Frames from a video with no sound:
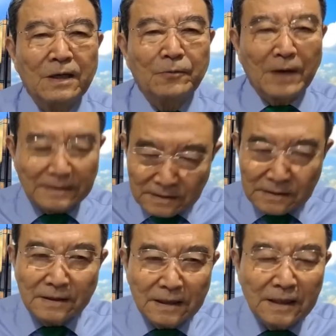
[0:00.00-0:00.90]

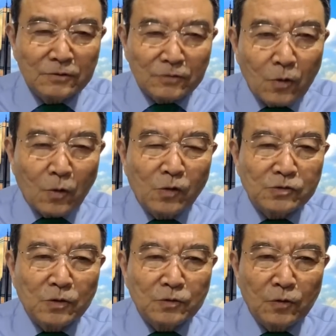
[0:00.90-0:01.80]
완전히 또
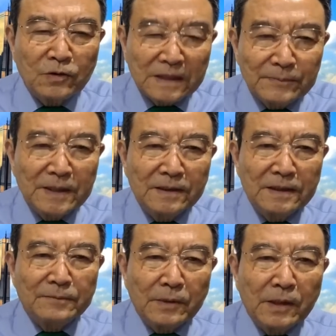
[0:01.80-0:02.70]
고속도로
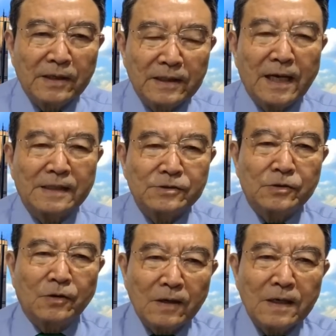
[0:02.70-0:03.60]
김건희 뭐
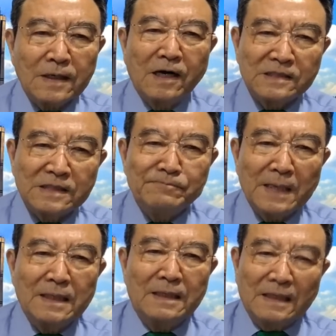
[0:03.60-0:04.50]
이래가지고
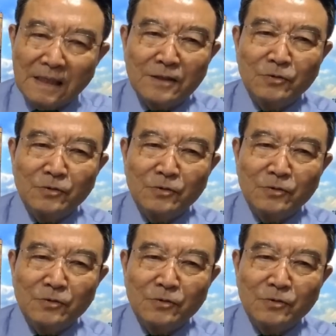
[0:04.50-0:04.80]
거짓말